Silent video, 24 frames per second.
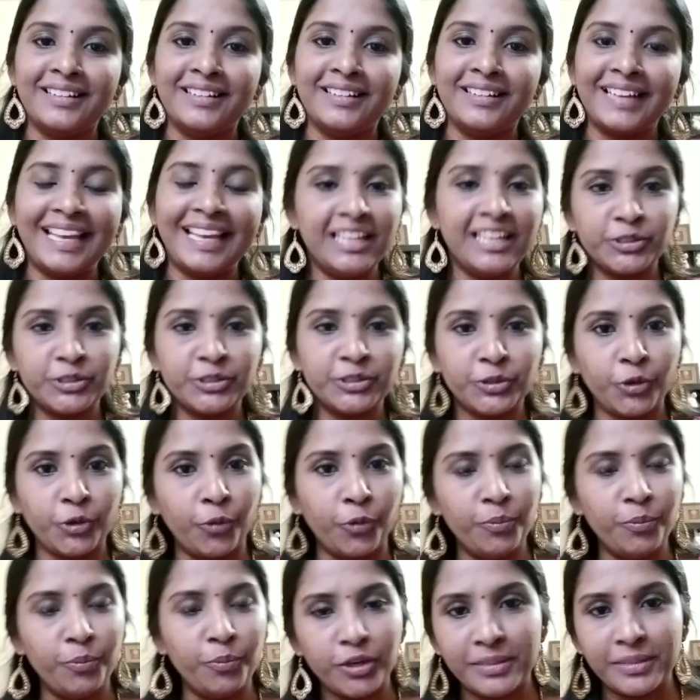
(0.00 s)
எல்லாத்துக்கும்
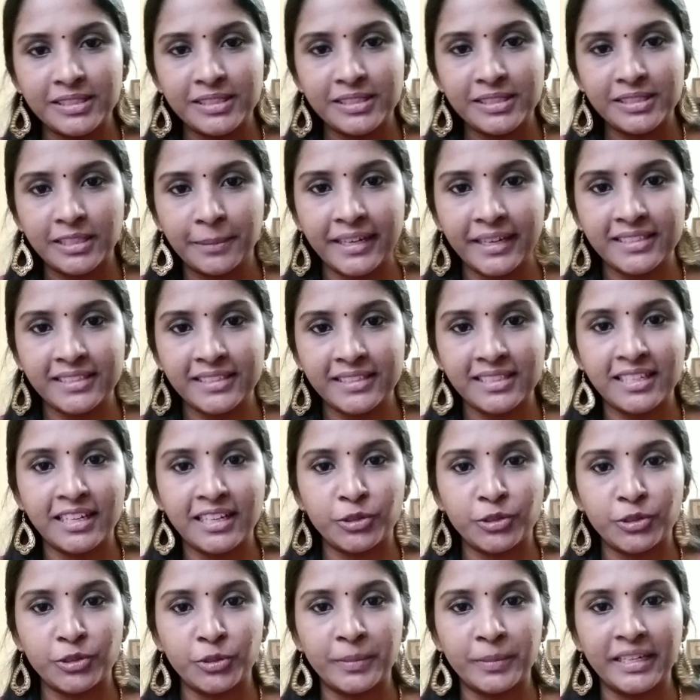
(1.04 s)
ரொம்ப ரொம்ப சர்ப்ரைசிங்காக
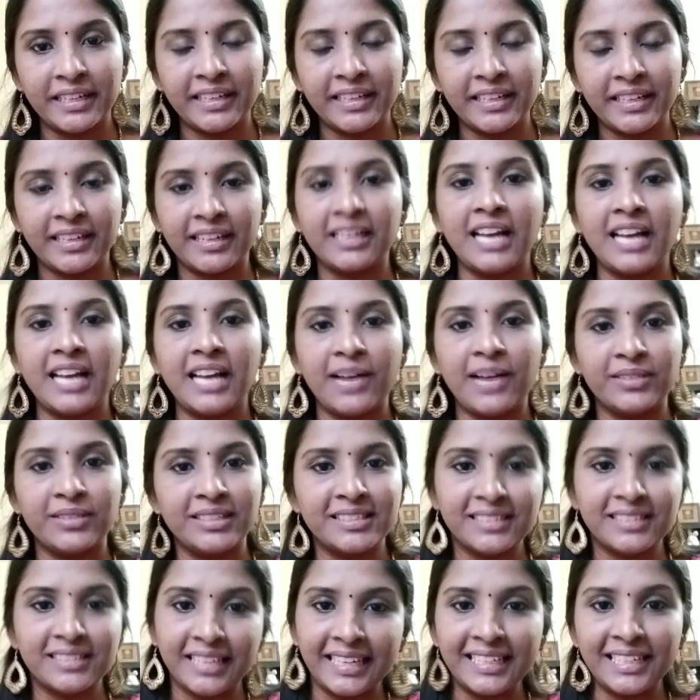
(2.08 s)
இருக்கும் அப்படின்னு நினைக்கிறேன் நான்
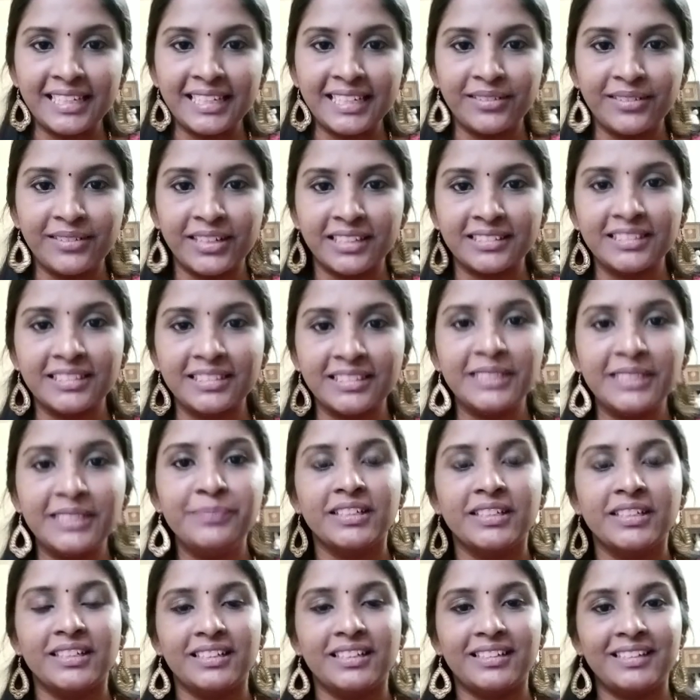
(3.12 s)
வந்து ஸ்க்ரீனில் வர்றது
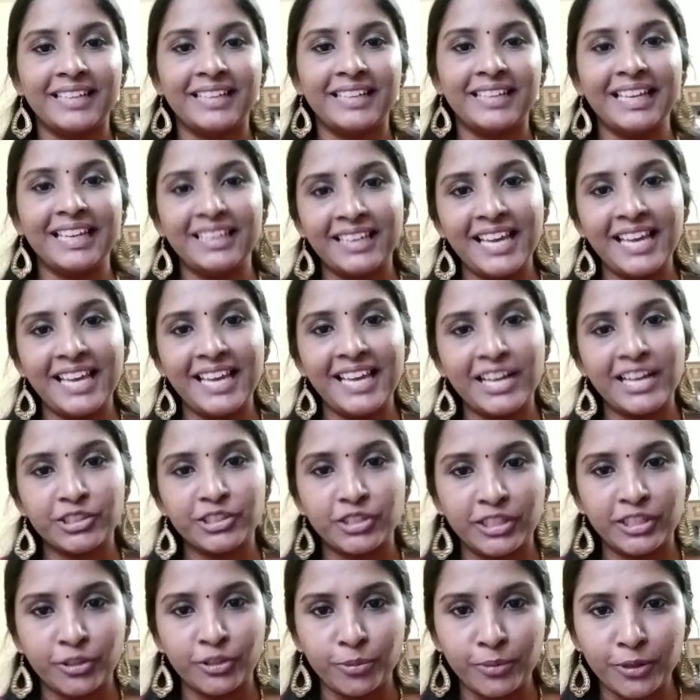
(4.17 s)
எனக்கே
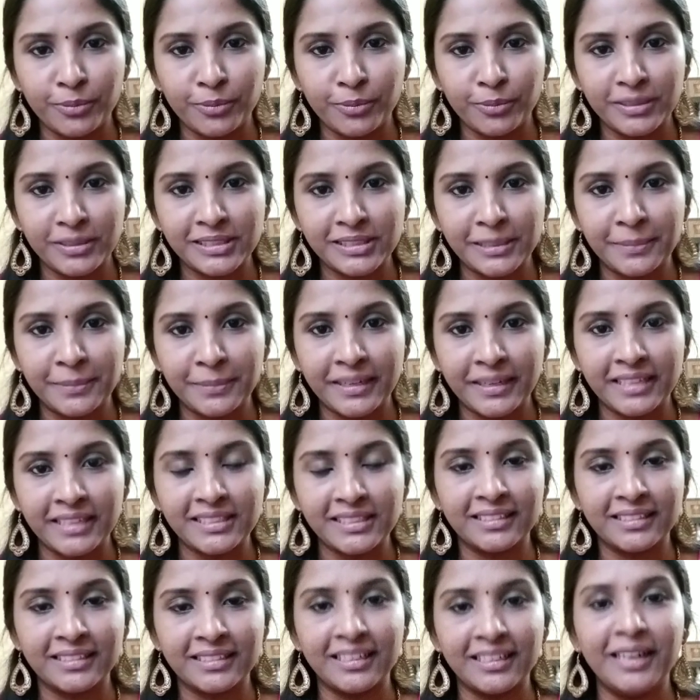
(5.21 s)
ஆக்சுவலி ரொம்ப ரொம்ப
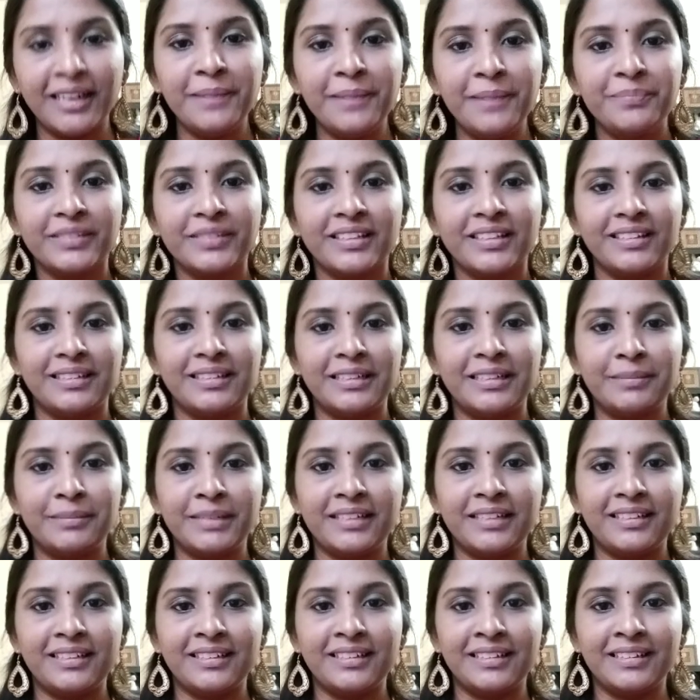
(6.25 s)
சர்ப்ரைசிங் தான்
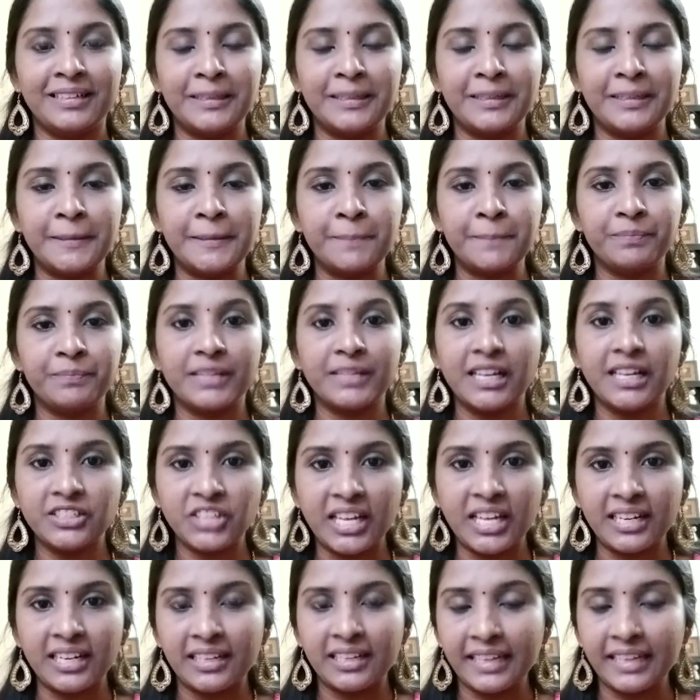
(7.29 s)
பட் நான்
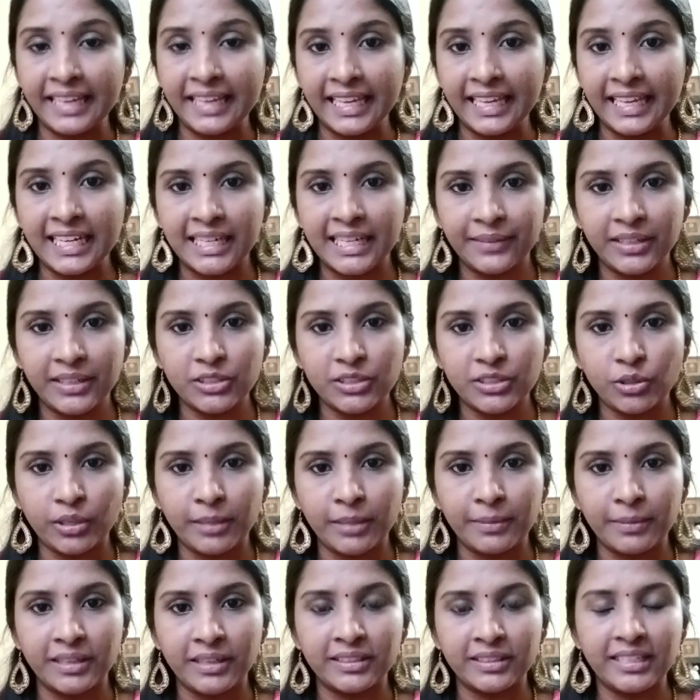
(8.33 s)
சேனல் நான் ஏற்கனவே
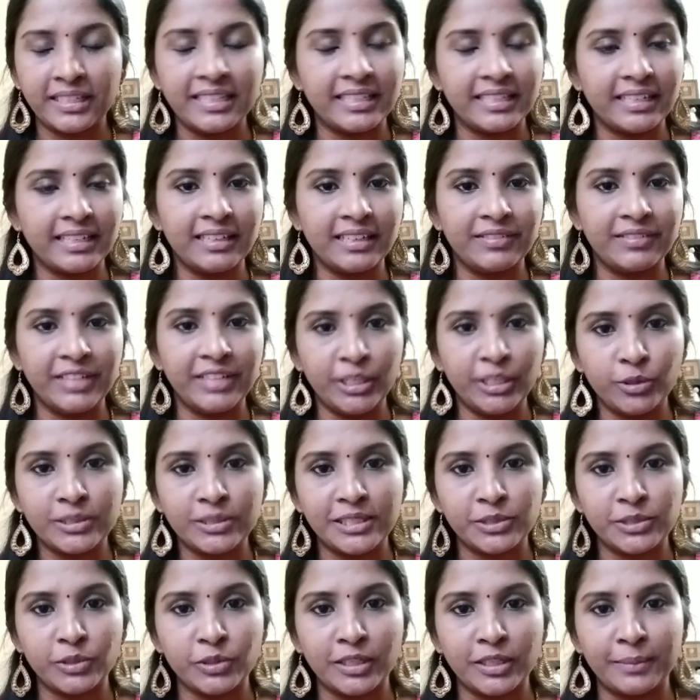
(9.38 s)
சொன்ன மாதிரி நிறையா
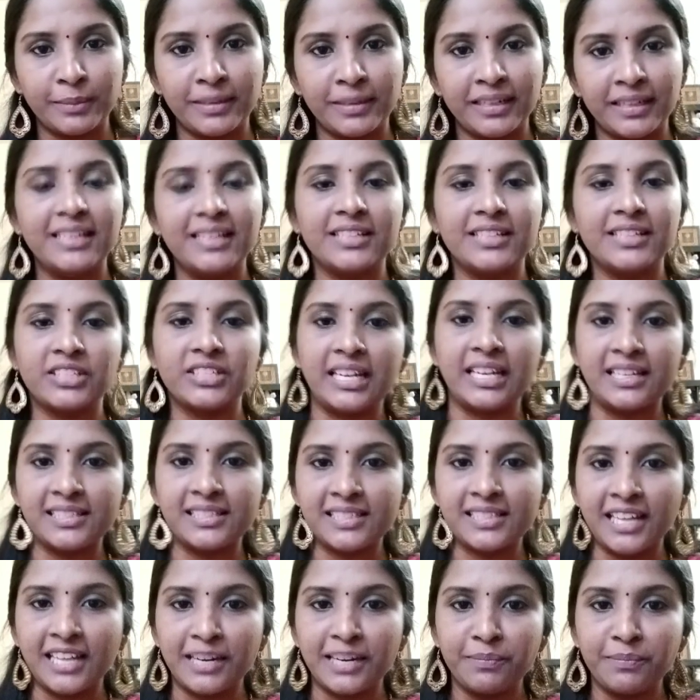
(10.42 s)
வீடியோஸில் சொன்ன மாதிரி நான் சேனல்
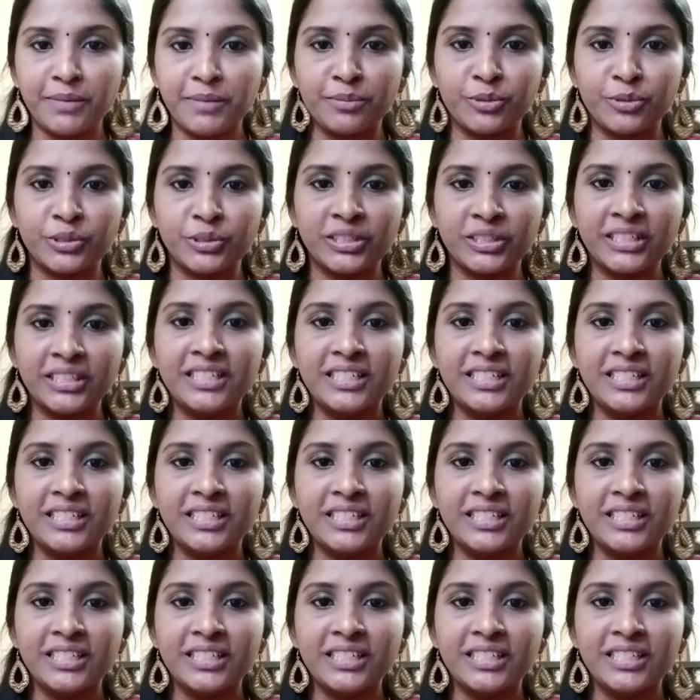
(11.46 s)
ஸ்டார்ட் பண்ணும்போது